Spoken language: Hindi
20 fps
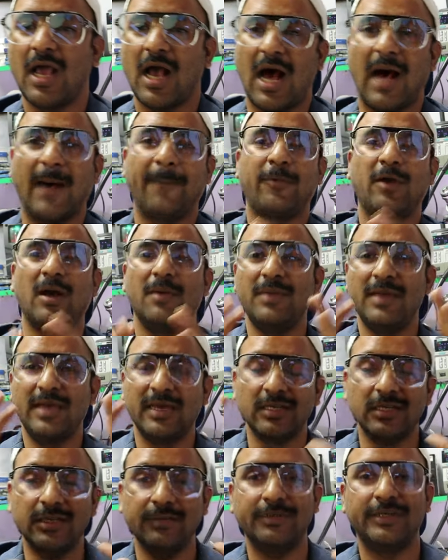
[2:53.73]
आपका भी
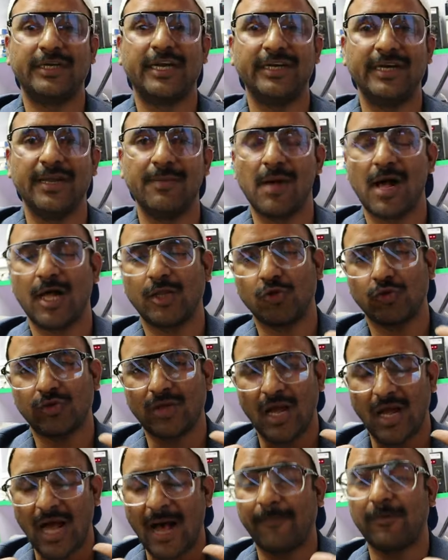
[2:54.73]
एक लिमिटेड दिमाग हो
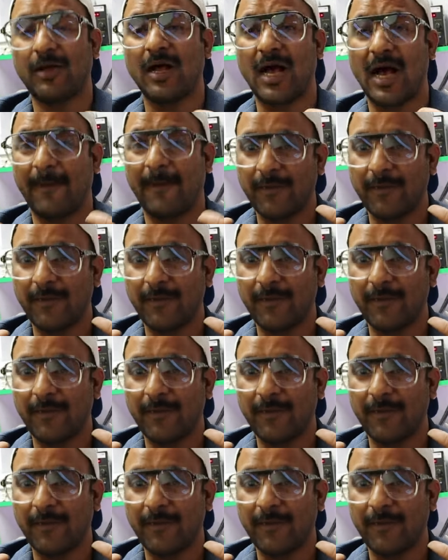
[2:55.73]
आपका